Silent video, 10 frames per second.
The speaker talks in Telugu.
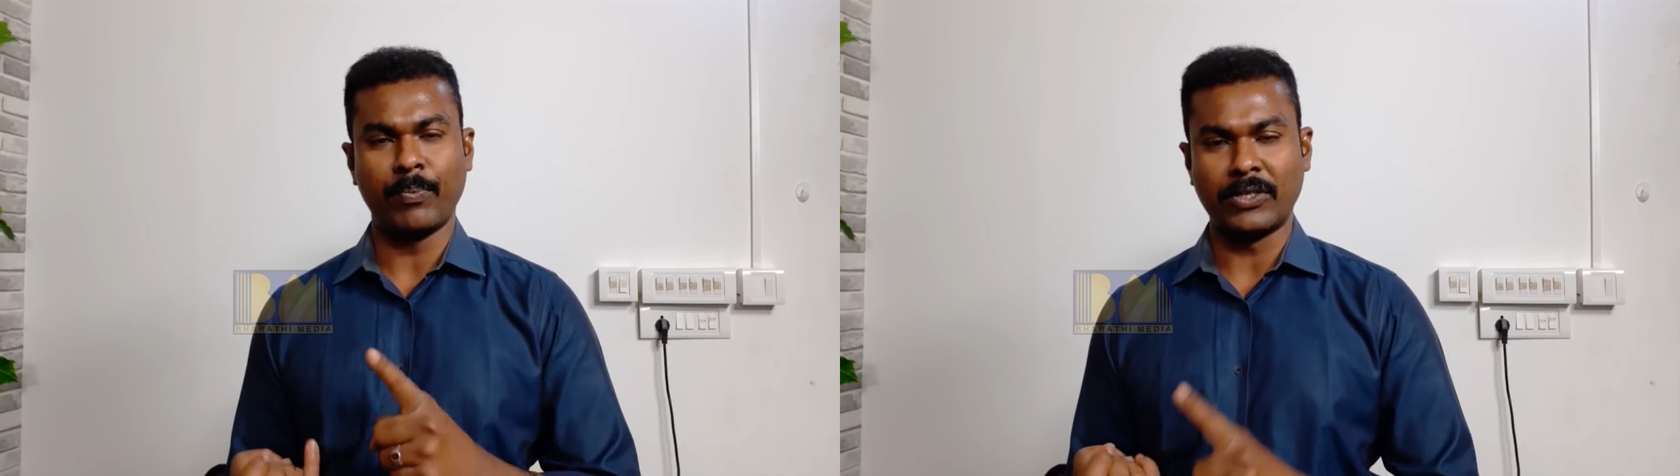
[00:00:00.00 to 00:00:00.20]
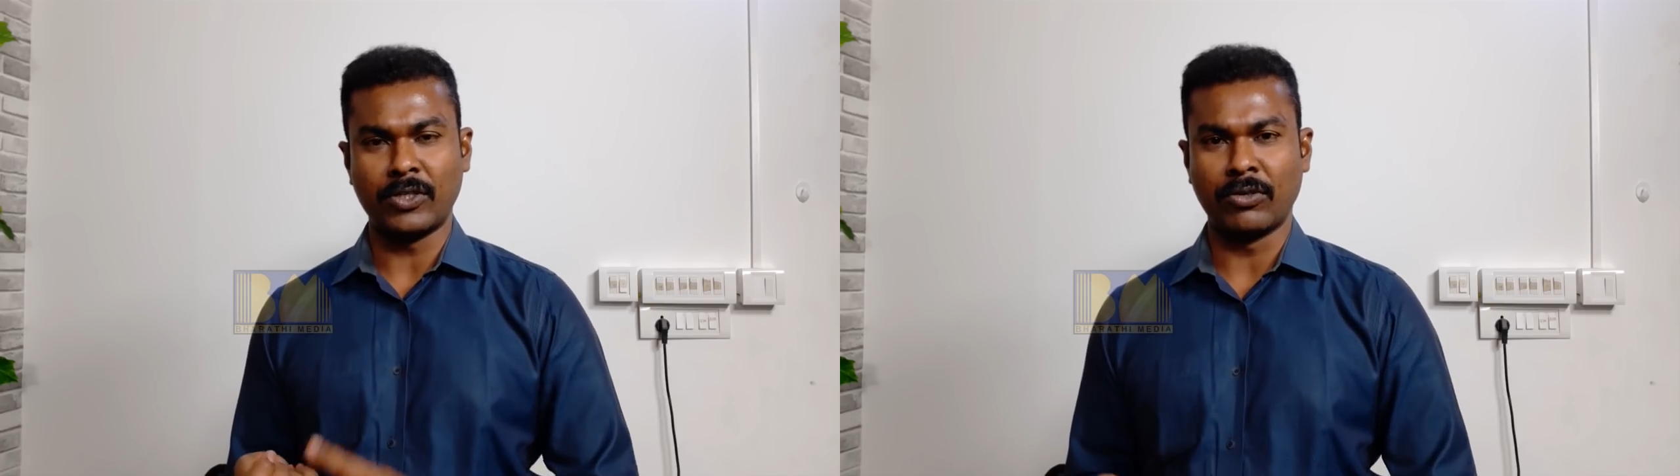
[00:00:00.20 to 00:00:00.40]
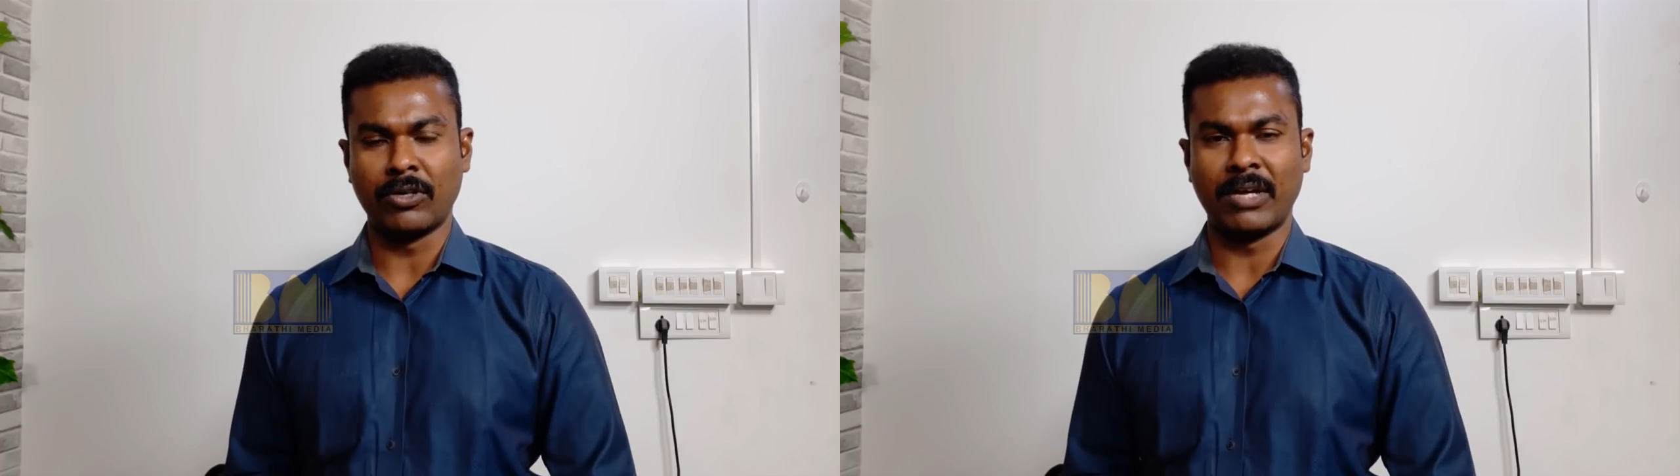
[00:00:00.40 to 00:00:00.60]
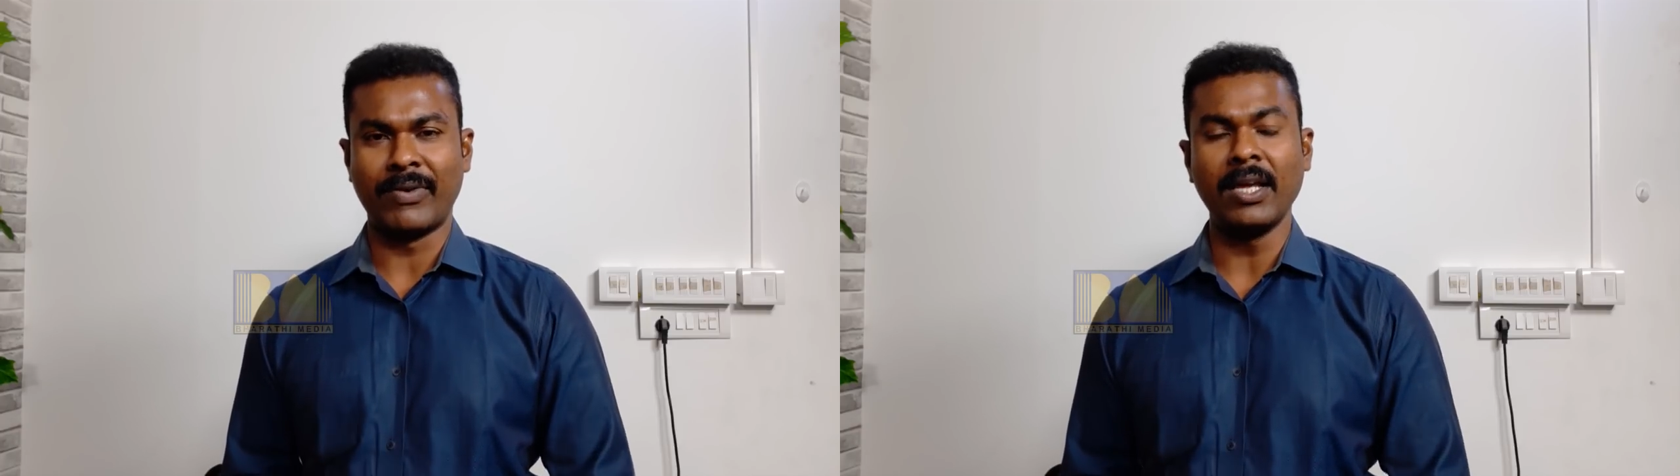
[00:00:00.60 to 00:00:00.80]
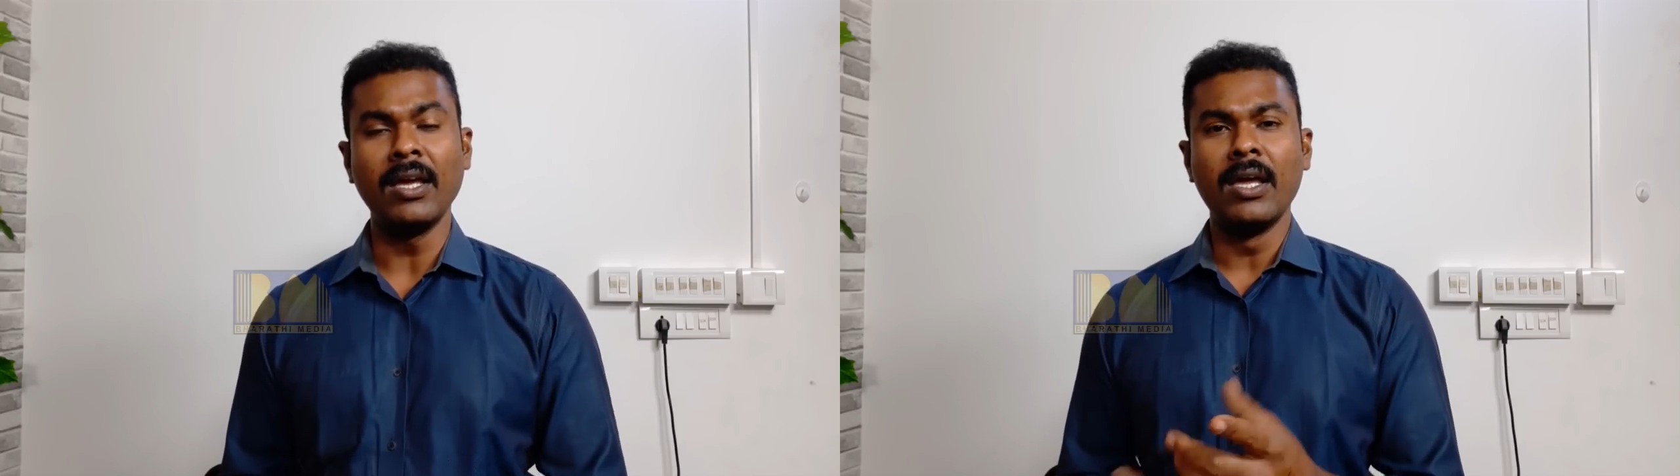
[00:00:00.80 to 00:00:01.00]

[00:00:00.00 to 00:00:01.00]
పశ్చిమ గోదావరి